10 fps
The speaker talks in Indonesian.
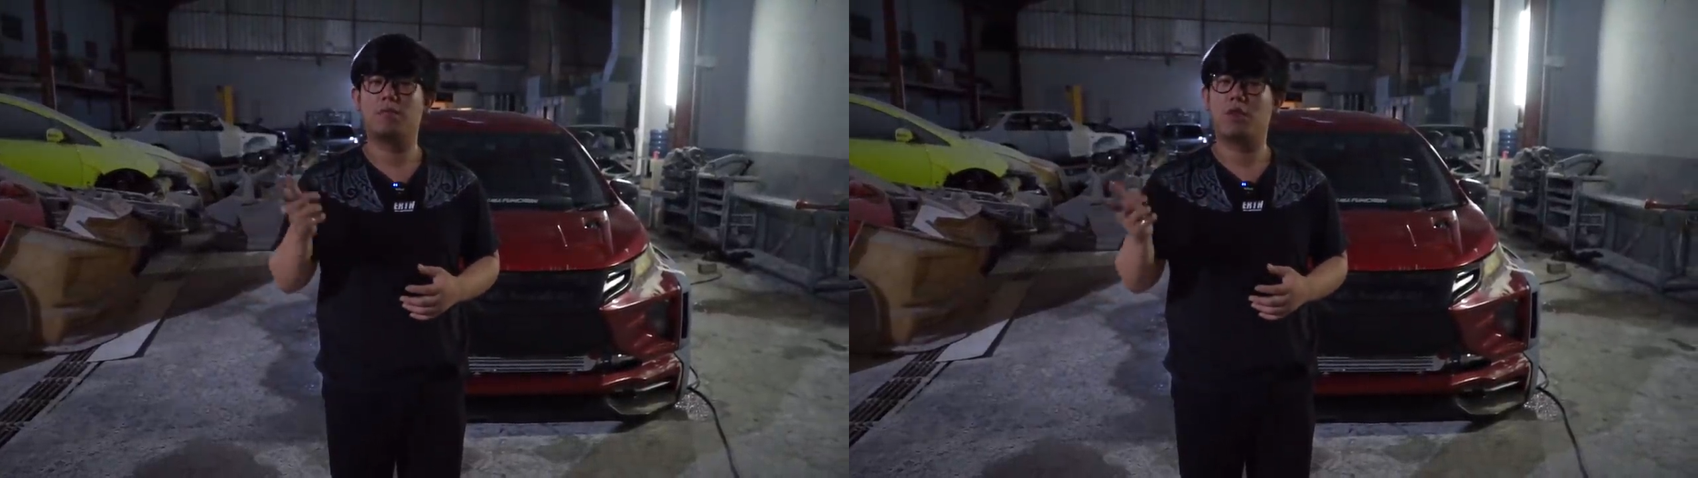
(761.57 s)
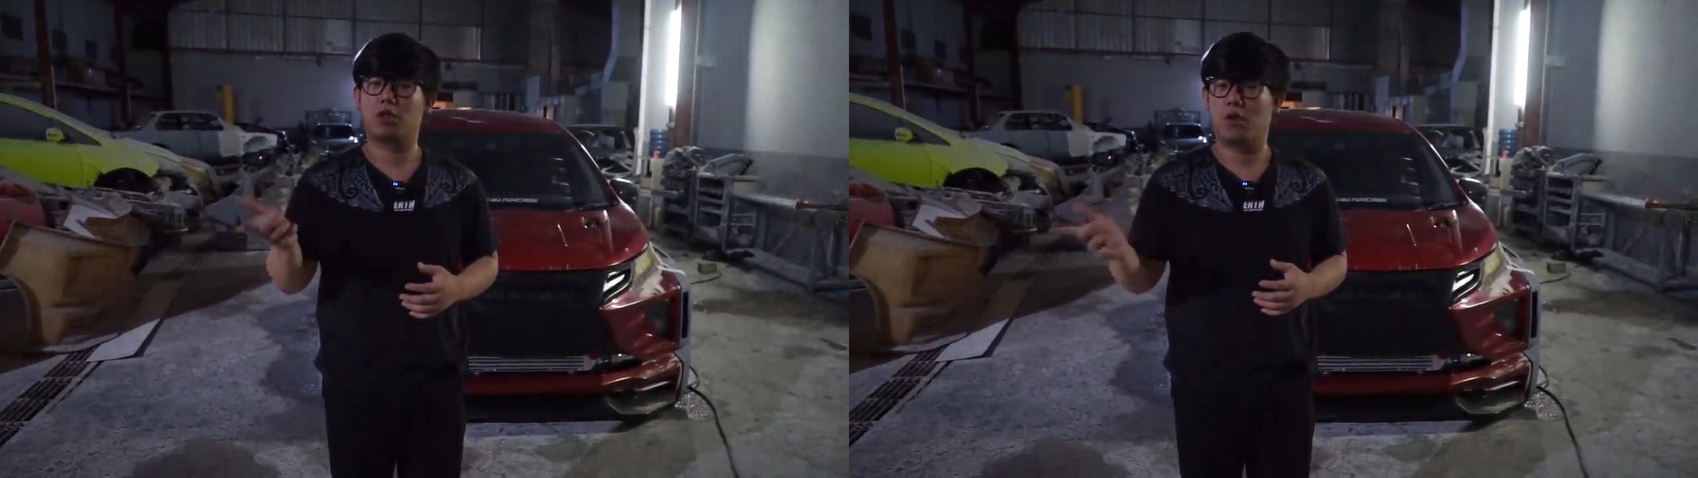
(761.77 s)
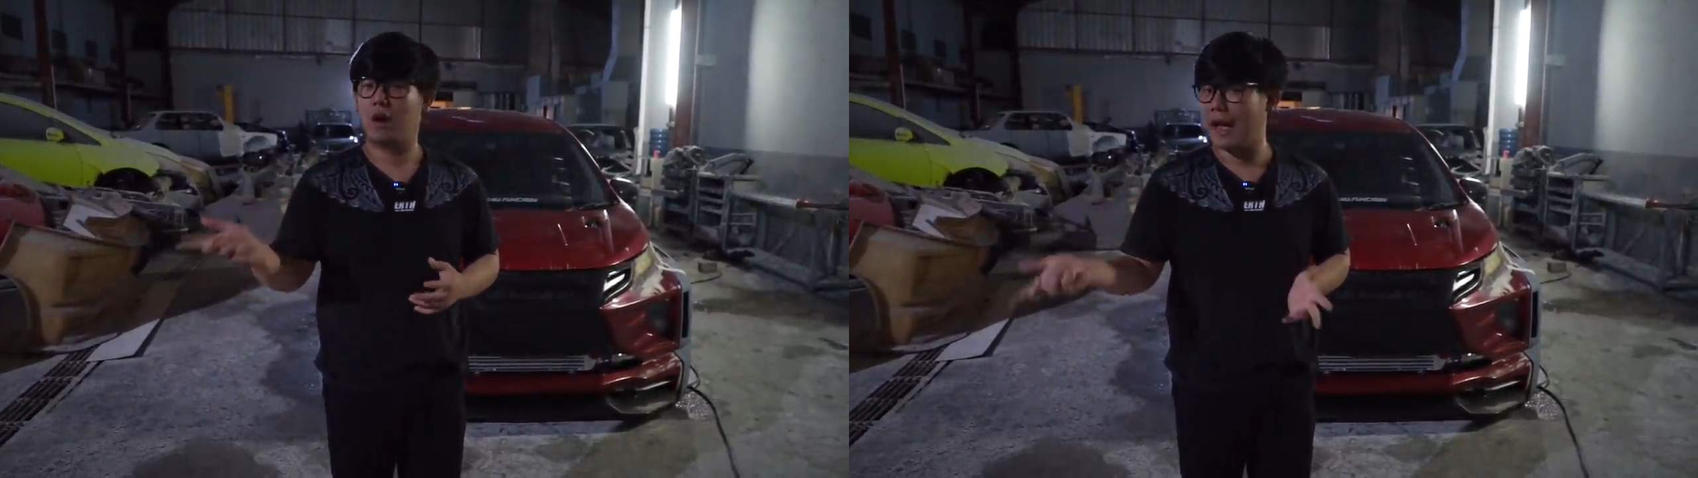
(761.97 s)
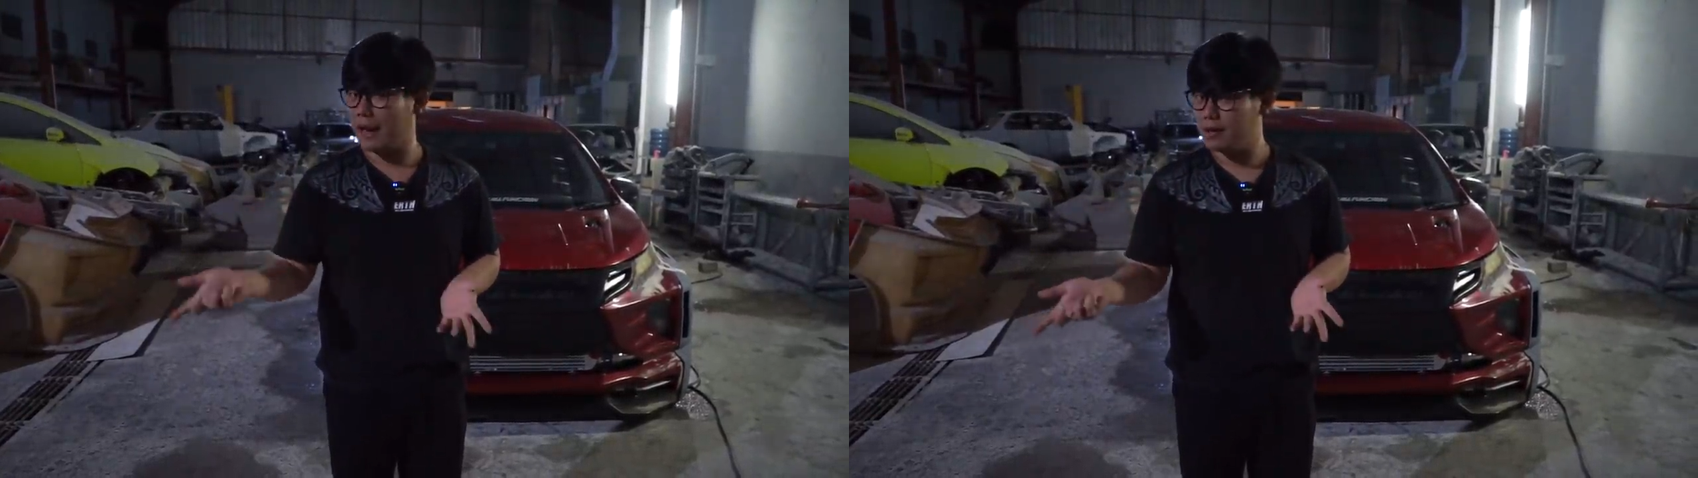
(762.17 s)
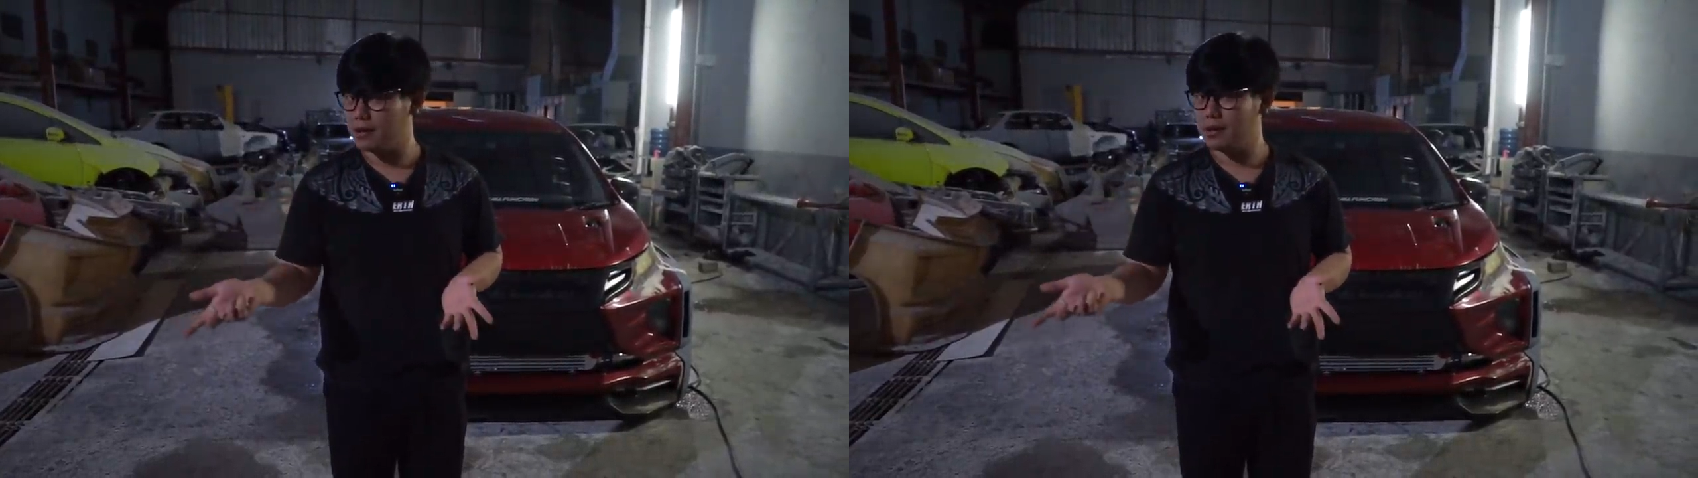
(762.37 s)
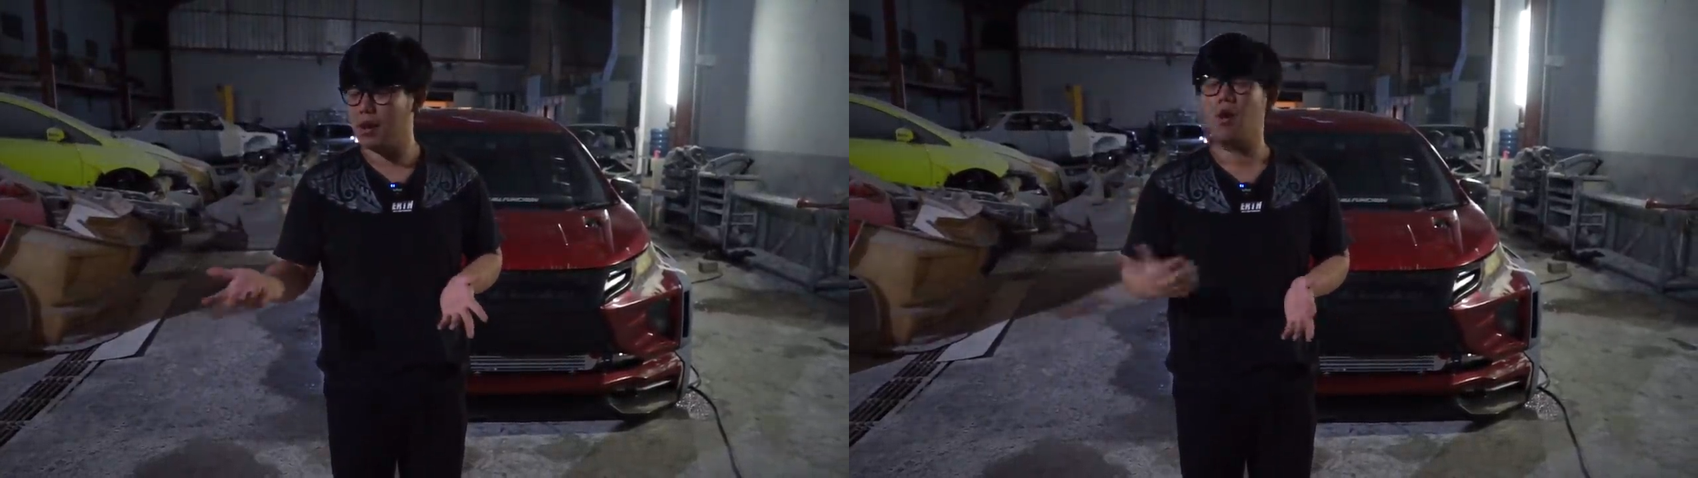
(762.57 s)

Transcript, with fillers: motoclams.